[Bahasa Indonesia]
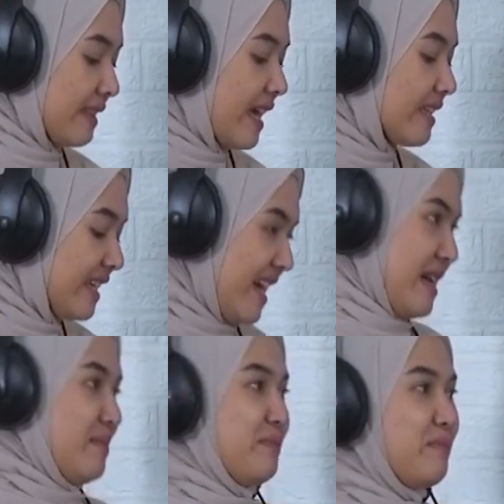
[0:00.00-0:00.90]

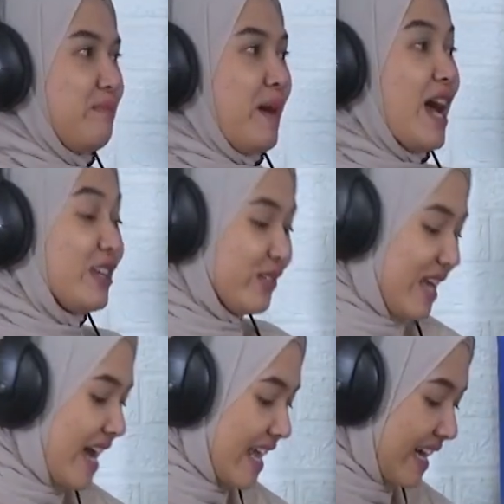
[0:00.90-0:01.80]
katanya
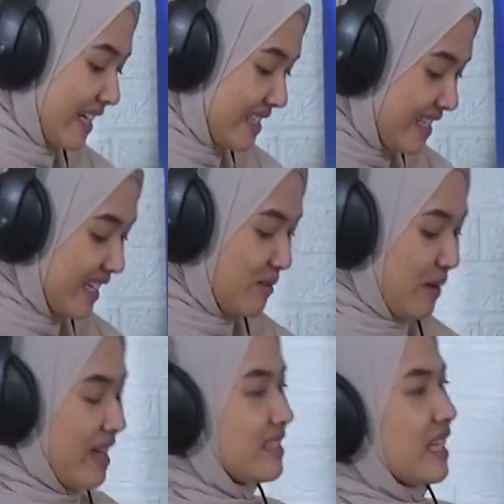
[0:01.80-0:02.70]
payudara kecil
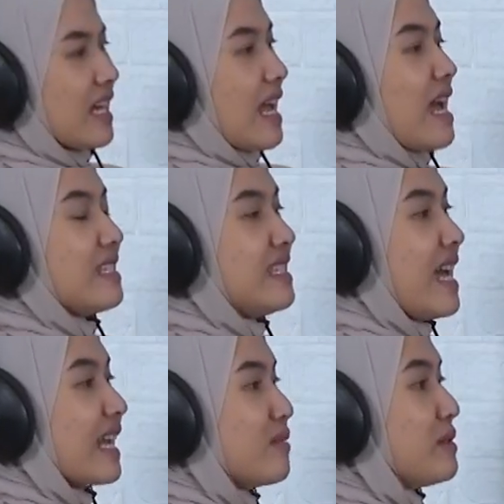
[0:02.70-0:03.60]
menghasilkan
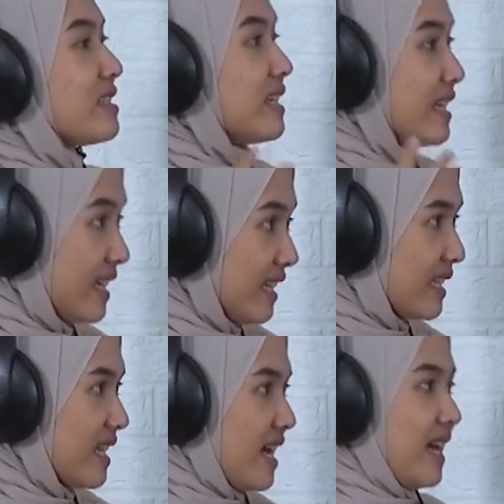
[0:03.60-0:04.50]
asi yang lebih sedikit
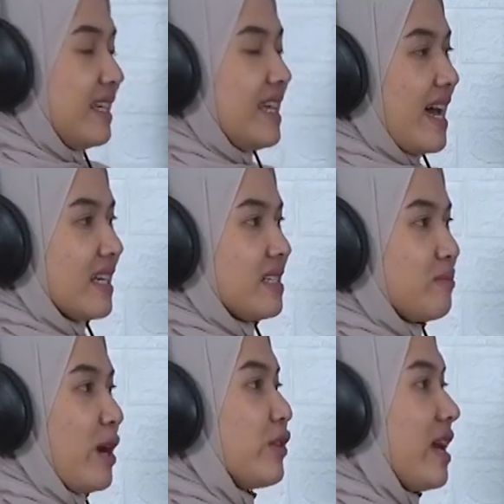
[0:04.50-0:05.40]
dan
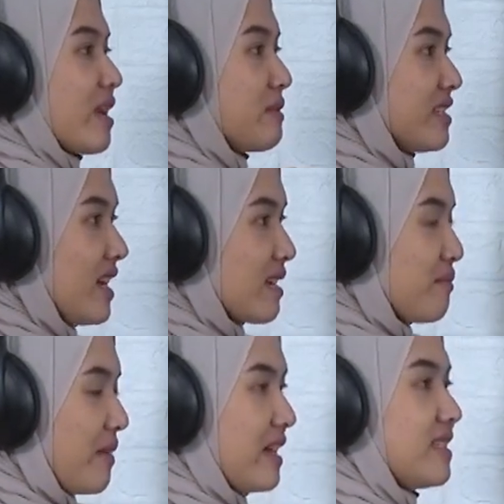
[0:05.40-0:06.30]
payudara
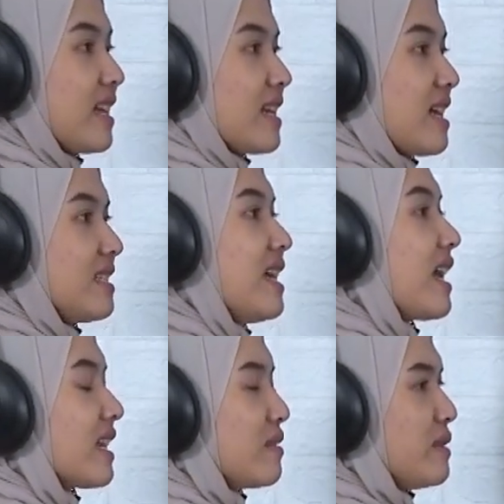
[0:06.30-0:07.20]
besar menghasilkan asi
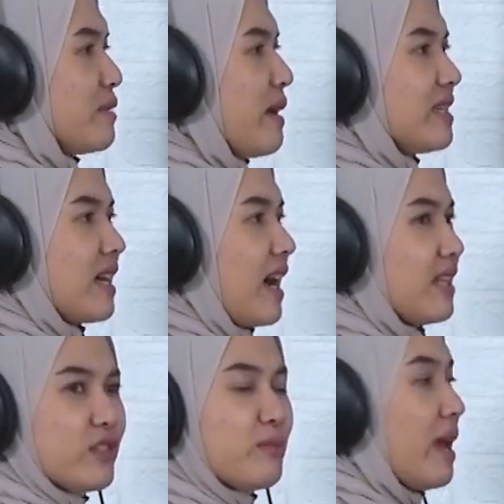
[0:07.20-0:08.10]
yang lebih banyak
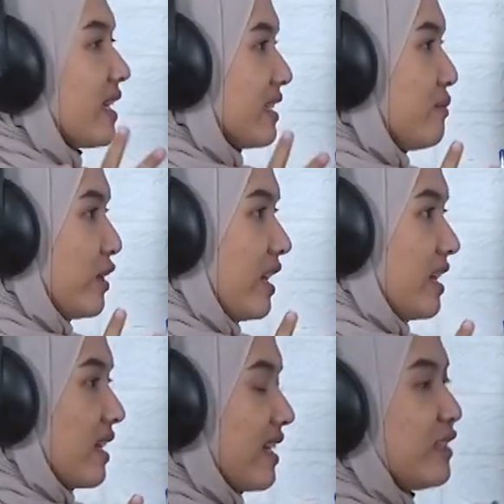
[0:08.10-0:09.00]
atau sebaliknya mungkin
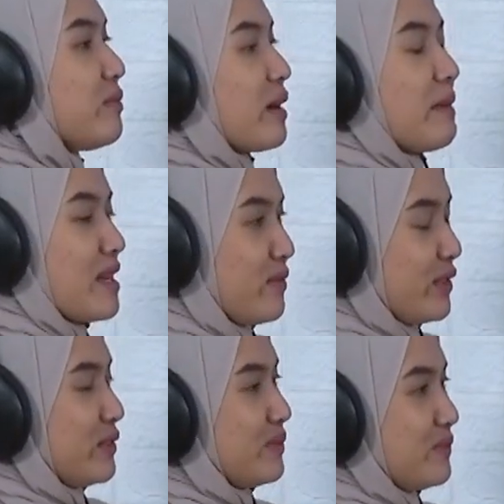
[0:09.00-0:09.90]
itu bagaimana bu?